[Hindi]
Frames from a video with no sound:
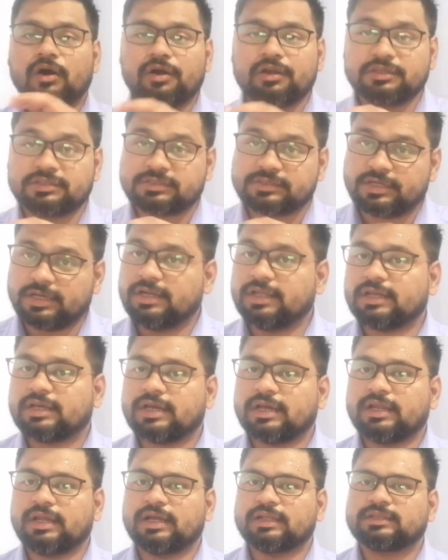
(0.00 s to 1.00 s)
और स्टडी
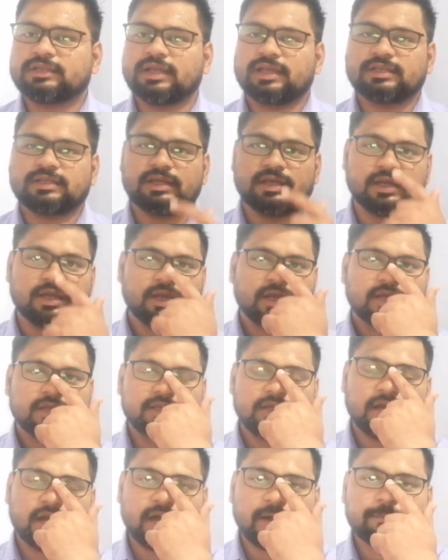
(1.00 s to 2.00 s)
करें अच्छे से
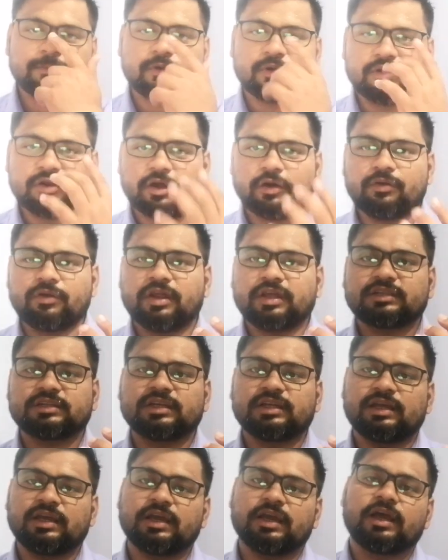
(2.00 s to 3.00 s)
या आपको नॉलेज
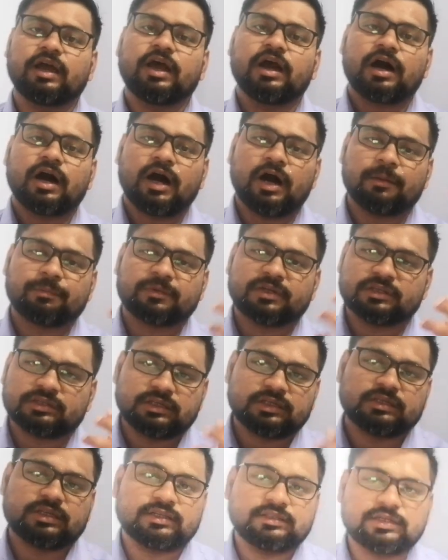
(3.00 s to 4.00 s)
नहीं है आप
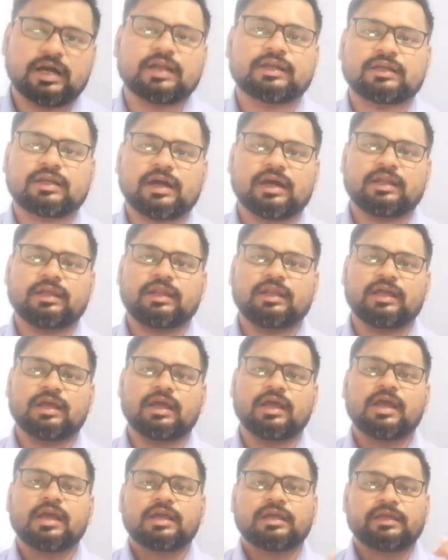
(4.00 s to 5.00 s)
किसी से जानकारी
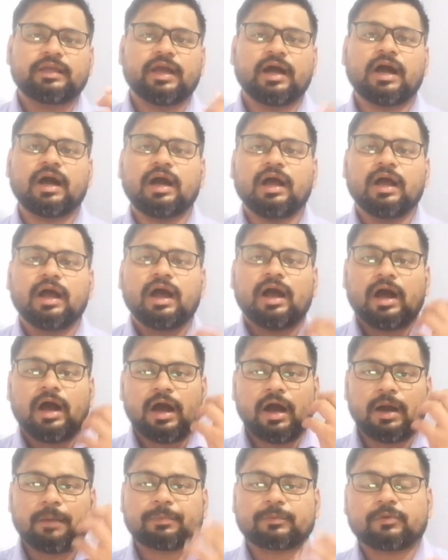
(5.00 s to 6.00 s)
लें या
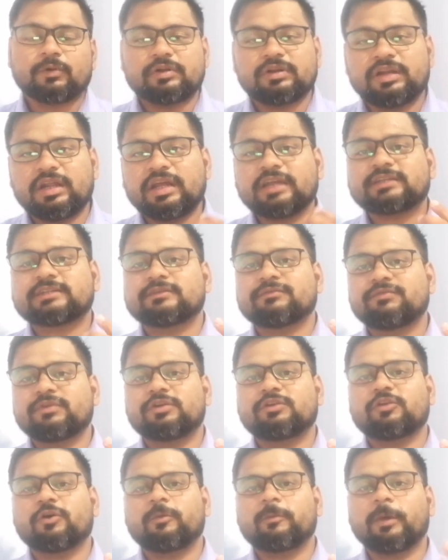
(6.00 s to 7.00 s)
आपको नेक्स्ट
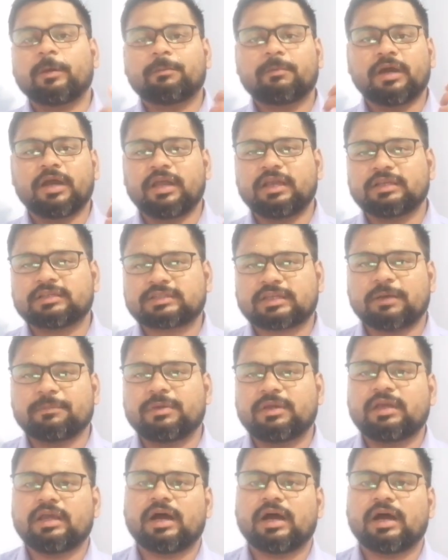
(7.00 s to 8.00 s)
वीडियो में मैं इसका
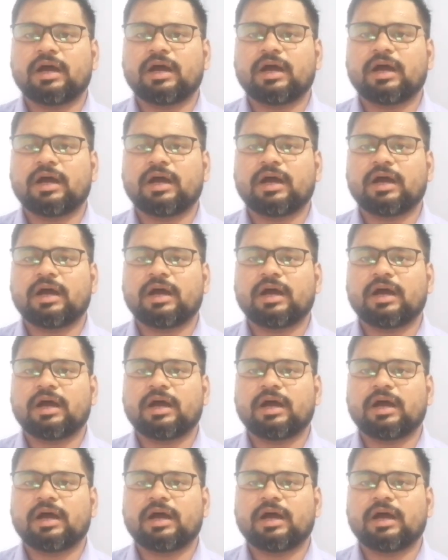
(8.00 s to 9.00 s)
भी आपको
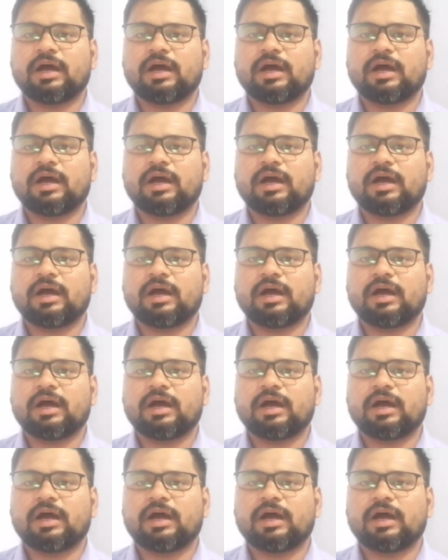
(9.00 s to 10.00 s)
बनाकर दे
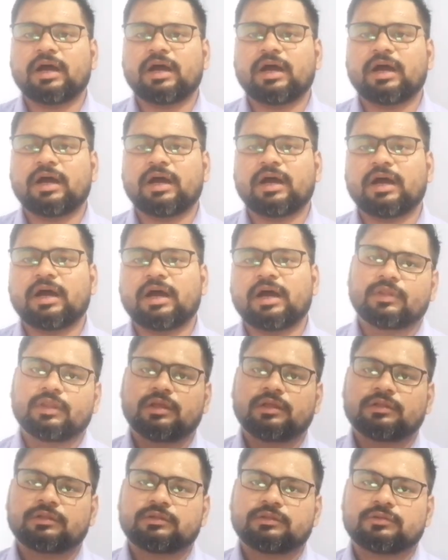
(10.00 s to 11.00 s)
दूँगा
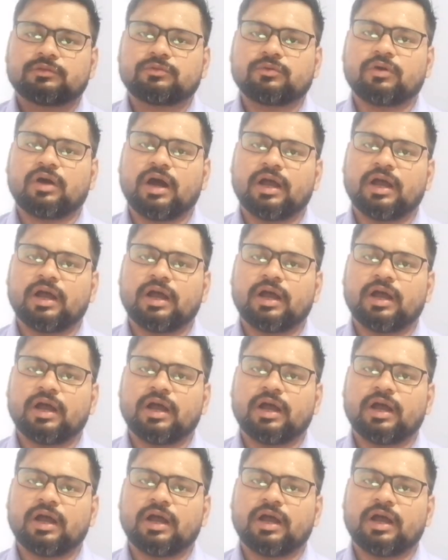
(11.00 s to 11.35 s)
तो